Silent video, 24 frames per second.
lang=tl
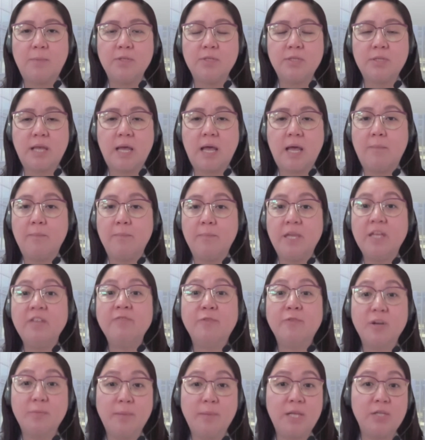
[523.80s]
tapos um,
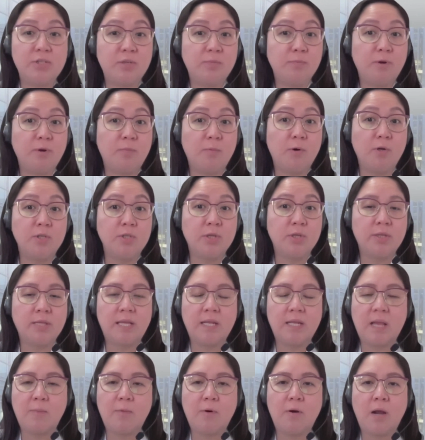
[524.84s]
information
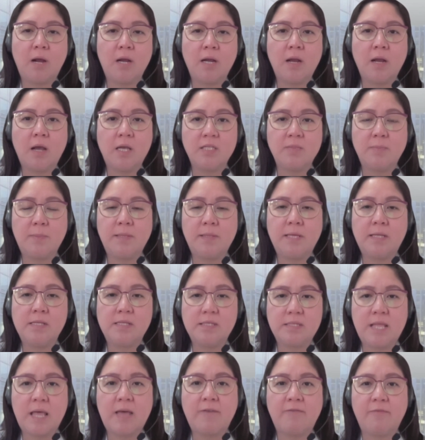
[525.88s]
promotion din among our
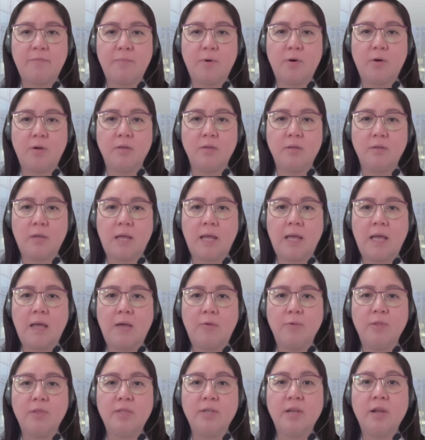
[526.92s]
hospital staff po
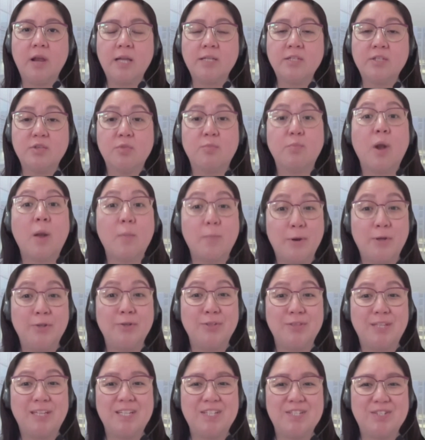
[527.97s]
uh, with regards to
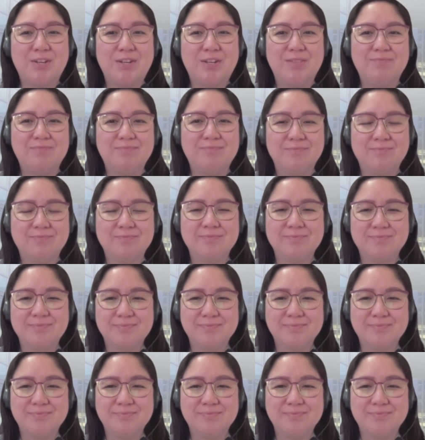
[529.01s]
proper nutrition.